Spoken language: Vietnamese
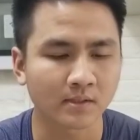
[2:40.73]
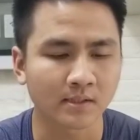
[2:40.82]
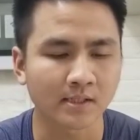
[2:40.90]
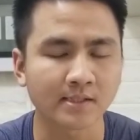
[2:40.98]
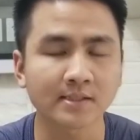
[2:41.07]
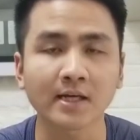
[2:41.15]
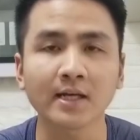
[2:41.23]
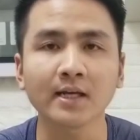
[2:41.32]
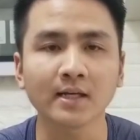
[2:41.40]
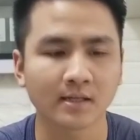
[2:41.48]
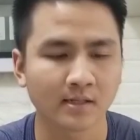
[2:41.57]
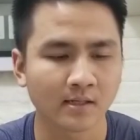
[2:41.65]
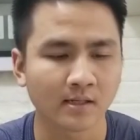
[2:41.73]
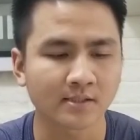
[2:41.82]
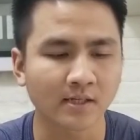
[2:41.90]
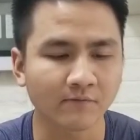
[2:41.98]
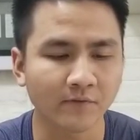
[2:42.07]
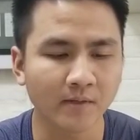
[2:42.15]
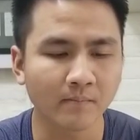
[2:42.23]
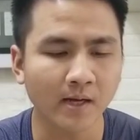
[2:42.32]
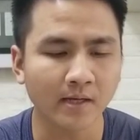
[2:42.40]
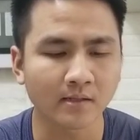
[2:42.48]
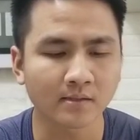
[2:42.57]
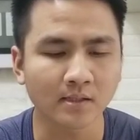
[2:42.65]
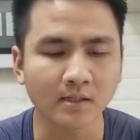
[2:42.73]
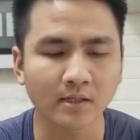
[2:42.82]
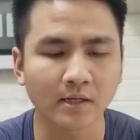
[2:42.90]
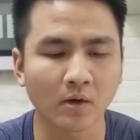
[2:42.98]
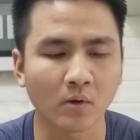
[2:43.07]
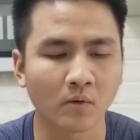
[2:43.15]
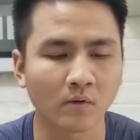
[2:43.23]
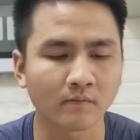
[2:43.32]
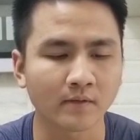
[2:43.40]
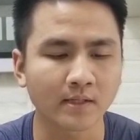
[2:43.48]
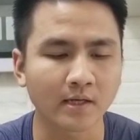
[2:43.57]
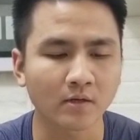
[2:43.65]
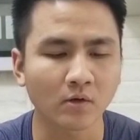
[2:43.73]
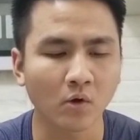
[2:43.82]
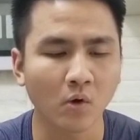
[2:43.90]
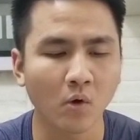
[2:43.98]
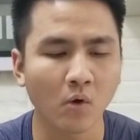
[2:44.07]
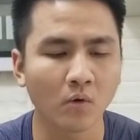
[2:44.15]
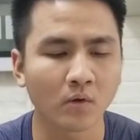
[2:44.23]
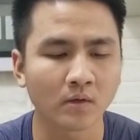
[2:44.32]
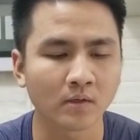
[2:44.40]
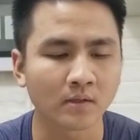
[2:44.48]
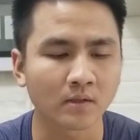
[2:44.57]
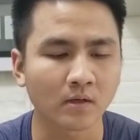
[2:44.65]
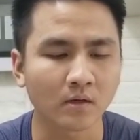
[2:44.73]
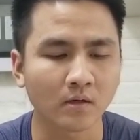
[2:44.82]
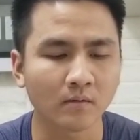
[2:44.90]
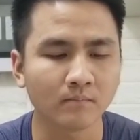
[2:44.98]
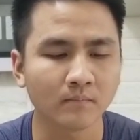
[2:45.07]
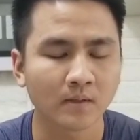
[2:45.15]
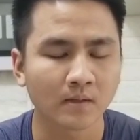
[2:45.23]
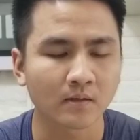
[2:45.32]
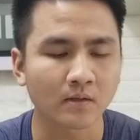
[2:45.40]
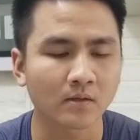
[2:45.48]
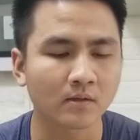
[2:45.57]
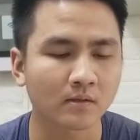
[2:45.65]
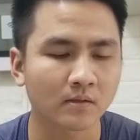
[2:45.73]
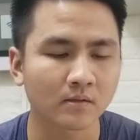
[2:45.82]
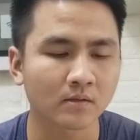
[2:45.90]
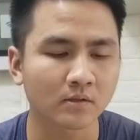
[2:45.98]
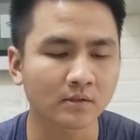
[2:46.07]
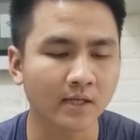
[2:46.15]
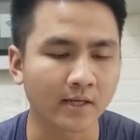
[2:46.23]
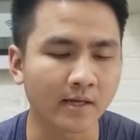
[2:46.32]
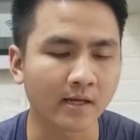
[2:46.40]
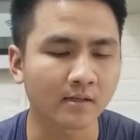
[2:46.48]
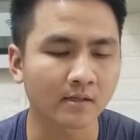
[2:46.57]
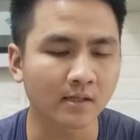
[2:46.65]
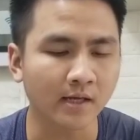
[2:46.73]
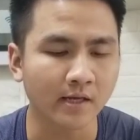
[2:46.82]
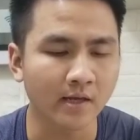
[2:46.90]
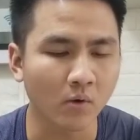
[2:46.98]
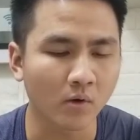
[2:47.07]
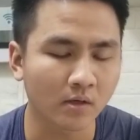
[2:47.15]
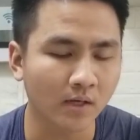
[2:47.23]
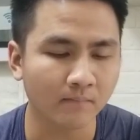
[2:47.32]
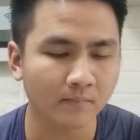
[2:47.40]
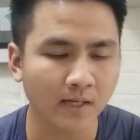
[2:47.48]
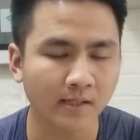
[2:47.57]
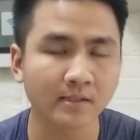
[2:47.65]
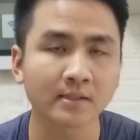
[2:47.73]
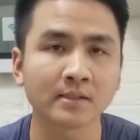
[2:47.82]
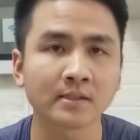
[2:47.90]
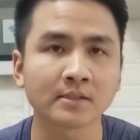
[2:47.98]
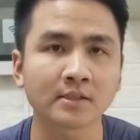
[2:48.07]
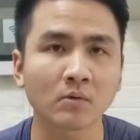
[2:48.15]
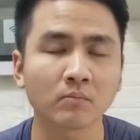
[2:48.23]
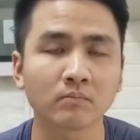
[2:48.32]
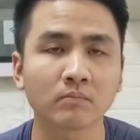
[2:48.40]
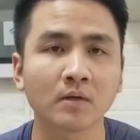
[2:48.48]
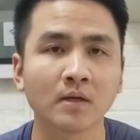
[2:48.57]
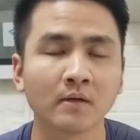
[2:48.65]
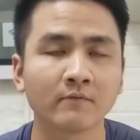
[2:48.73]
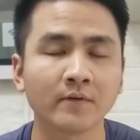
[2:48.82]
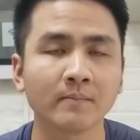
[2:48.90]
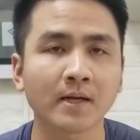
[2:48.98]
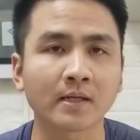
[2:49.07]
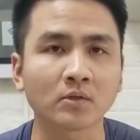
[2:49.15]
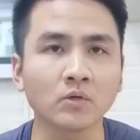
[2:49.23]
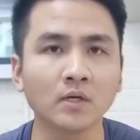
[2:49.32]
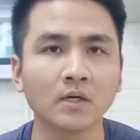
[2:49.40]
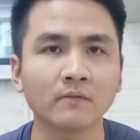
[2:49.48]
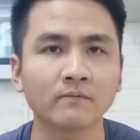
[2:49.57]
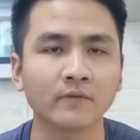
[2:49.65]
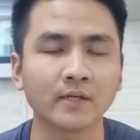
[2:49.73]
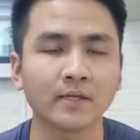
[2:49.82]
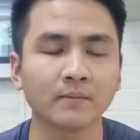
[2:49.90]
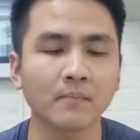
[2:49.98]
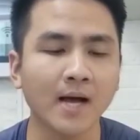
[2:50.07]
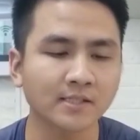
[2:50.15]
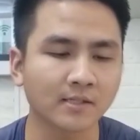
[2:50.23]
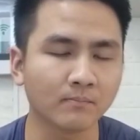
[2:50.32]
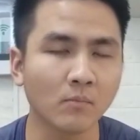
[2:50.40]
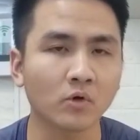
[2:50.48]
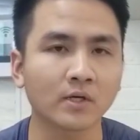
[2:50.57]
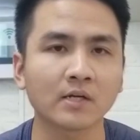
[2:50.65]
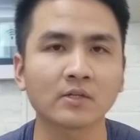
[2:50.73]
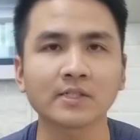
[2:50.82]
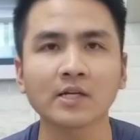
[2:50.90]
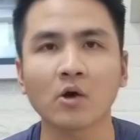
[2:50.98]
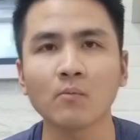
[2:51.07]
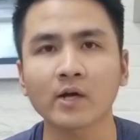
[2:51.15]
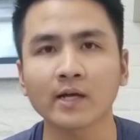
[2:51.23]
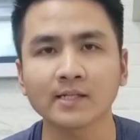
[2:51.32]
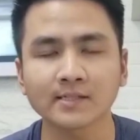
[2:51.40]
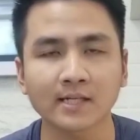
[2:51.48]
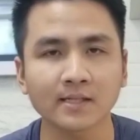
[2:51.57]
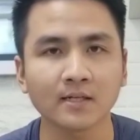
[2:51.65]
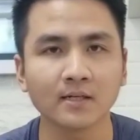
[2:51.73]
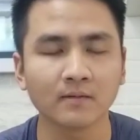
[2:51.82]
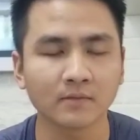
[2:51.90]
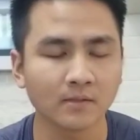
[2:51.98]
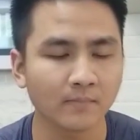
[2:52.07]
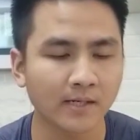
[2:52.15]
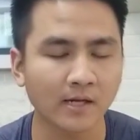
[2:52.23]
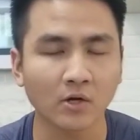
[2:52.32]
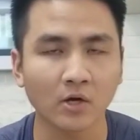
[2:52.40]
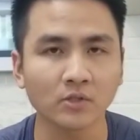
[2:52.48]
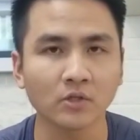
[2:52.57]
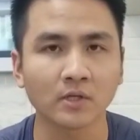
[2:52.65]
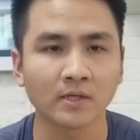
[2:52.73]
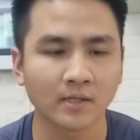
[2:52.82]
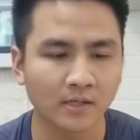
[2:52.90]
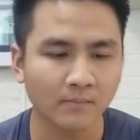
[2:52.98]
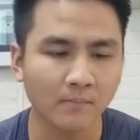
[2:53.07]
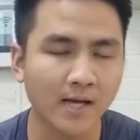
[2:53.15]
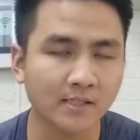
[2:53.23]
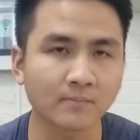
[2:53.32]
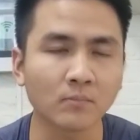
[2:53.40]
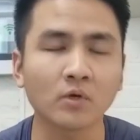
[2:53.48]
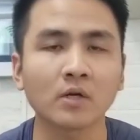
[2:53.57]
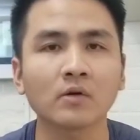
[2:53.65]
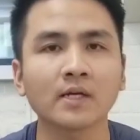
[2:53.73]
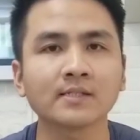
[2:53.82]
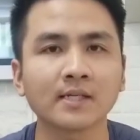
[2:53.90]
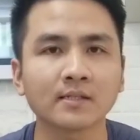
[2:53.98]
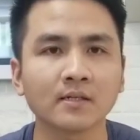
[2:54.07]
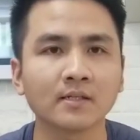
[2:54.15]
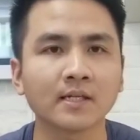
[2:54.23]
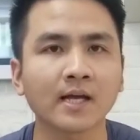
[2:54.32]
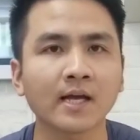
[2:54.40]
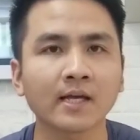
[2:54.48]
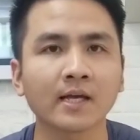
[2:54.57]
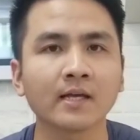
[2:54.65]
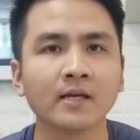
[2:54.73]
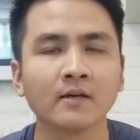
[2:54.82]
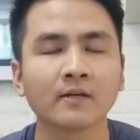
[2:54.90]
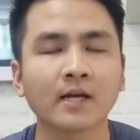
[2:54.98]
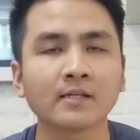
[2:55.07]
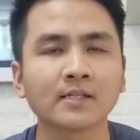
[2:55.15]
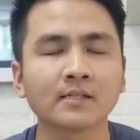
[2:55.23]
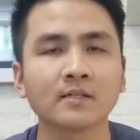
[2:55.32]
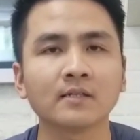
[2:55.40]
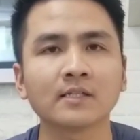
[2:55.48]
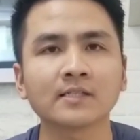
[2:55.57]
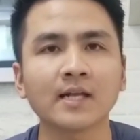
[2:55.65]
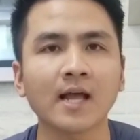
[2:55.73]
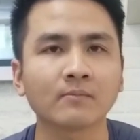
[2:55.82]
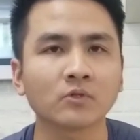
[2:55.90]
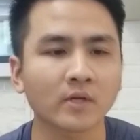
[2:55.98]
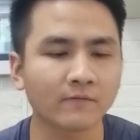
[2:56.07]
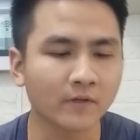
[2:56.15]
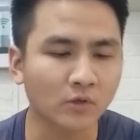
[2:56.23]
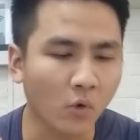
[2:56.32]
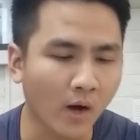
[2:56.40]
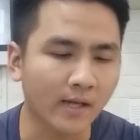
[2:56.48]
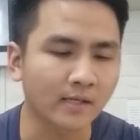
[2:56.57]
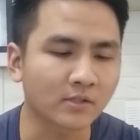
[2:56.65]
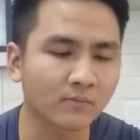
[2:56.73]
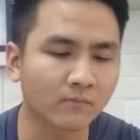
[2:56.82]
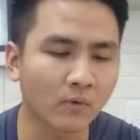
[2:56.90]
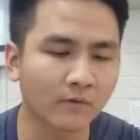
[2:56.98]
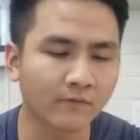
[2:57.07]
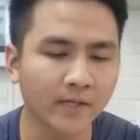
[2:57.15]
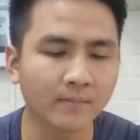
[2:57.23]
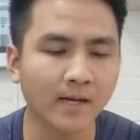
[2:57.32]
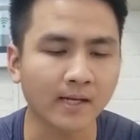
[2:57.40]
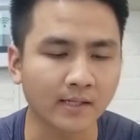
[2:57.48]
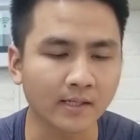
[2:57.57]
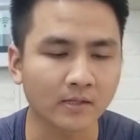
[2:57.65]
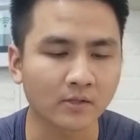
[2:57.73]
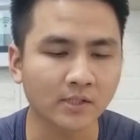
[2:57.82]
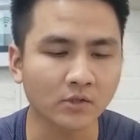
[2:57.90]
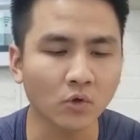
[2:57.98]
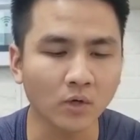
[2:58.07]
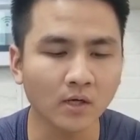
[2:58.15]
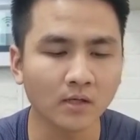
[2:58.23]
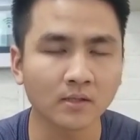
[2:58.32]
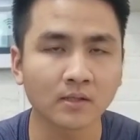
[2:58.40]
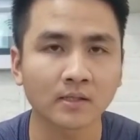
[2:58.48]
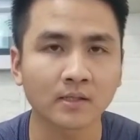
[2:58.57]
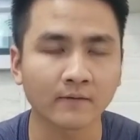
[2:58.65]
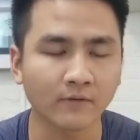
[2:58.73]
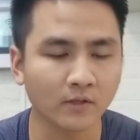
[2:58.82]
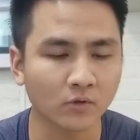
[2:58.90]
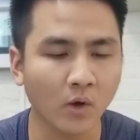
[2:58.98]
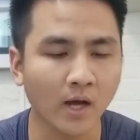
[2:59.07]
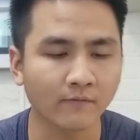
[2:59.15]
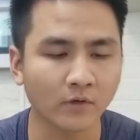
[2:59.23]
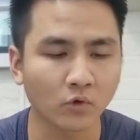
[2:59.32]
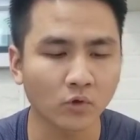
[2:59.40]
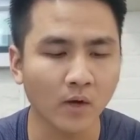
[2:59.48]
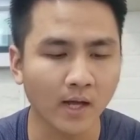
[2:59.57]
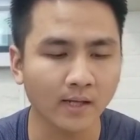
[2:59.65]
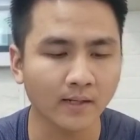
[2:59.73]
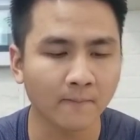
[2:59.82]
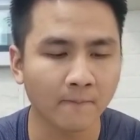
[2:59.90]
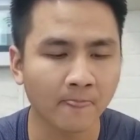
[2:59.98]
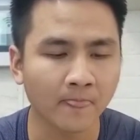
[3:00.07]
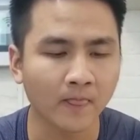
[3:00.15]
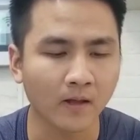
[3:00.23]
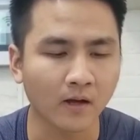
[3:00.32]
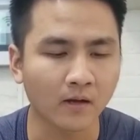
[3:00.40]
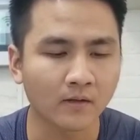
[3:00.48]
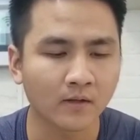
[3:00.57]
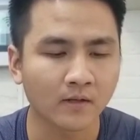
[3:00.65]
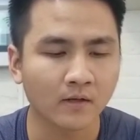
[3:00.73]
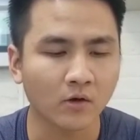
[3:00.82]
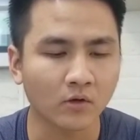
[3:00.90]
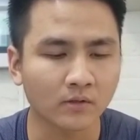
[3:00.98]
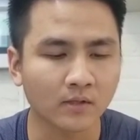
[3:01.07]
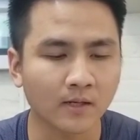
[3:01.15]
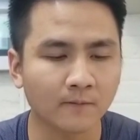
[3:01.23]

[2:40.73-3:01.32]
thì sẽ xem phim hay hơn rất là nhiều vì tiếng nó khô nó nó nó thể hiện được những cái hiệu ứng âm thanh trong phim ảnh tốt hơn vì 3.1 là nó sẽ có một cái kênh center như mình đã nói rồi 3.1 là kênh center thì ngay cái kênh center đấy sẽ làm cho cái phần thoại ở trong phim ảnh ấy nó sẽ tốt hơn cái phần thoại phần đối thoại ấy đó còn